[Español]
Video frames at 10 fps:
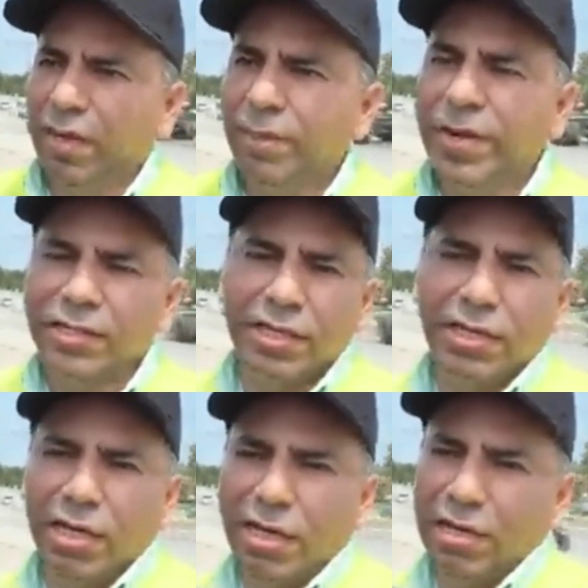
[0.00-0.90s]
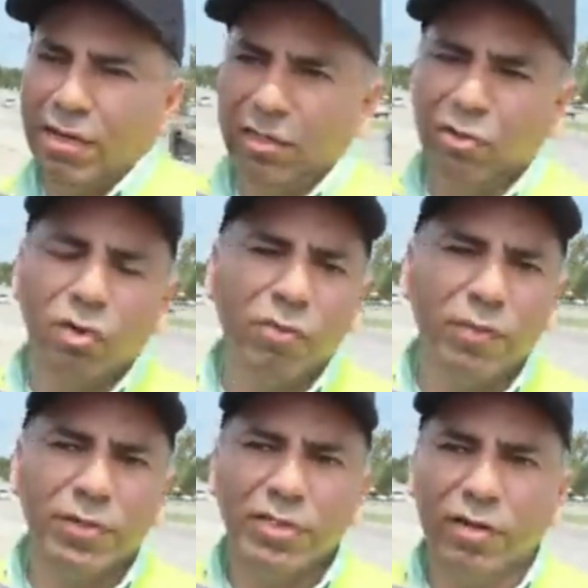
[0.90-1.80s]
en partes que no son
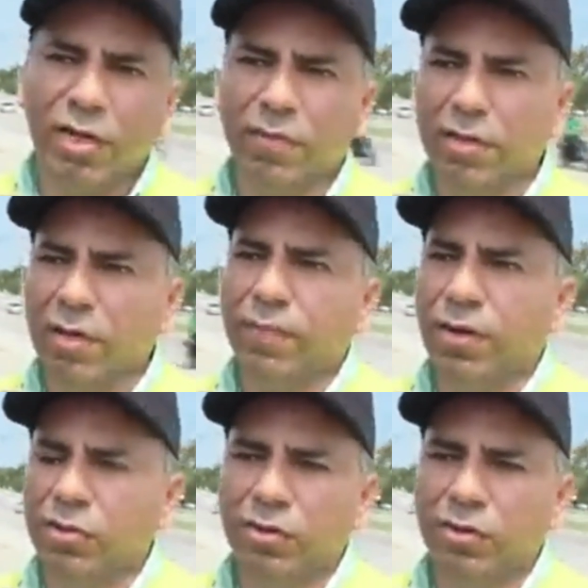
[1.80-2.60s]
muy visibles, ¿verdad?, para